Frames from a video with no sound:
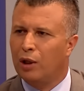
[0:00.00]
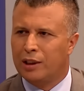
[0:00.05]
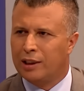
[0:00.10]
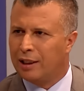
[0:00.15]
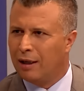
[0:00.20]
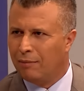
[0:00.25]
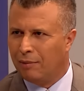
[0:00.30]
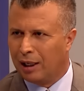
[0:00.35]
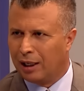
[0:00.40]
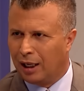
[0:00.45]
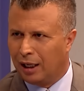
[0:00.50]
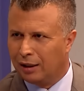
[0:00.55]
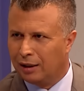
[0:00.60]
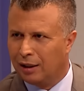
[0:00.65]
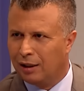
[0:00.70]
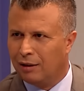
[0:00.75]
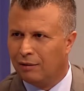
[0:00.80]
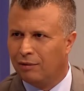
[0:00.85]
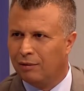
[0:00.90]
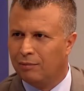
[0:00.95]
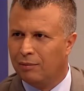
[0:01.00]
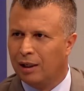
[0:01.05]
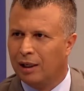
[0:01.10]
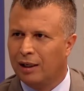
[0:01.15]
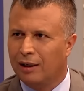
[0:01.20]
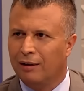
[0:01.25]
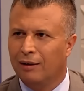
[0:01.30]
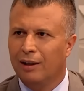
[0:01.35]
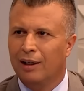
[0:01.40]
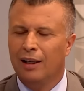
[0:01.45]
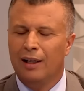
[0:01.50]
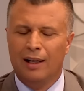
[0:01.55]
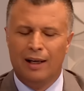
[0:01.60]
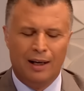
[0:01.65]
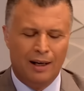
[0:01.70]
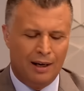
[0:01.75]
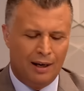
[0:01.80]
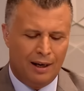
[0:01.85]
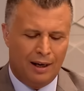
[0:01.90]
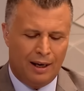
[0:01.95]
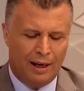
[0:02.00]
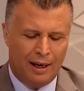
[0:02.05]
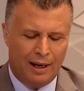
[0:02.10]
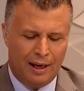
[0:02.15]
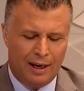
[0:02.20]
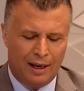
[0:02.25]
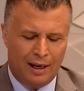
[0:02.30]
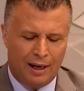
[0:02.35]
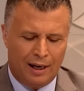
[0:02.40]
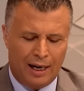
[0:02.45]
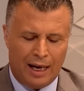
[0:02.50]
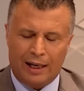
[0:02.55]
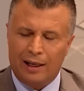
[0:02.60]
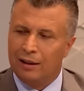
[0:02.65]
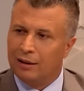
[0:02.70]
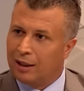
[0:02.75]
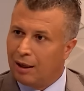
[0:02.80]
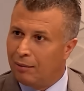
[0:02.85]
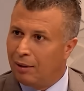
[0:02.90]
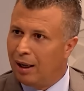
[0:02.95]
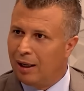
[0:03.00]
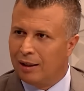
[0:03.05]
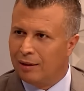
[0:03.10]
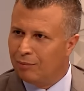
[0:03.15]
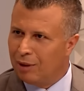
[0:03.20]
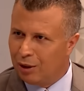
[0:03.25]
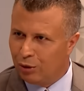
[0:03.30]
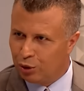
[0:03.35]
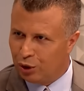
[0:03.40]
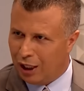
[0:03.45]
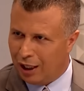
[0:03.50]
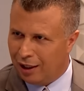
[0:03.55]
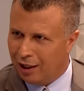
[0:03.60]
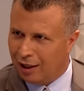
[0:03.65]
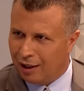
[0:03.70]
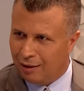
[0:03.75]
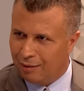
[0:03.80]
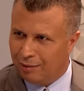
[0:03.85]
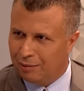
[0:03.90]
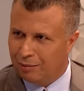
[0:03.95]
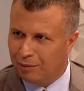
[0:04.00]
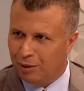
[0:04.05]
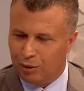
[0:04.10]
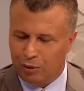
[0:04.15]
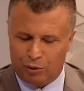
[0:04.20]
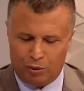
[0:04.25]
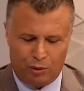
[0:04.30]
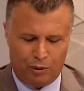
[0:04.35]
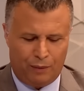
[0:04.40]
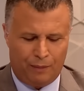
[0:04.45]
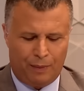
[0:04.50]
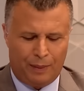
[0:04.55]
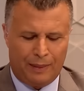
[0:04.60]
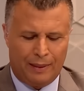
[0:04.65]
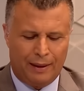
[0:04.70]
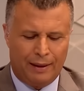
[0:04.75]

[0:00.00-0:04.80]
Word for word: هو السمك عندنا في المغرب لكن طبعا ملوش علاقة بالموضوع طبعا.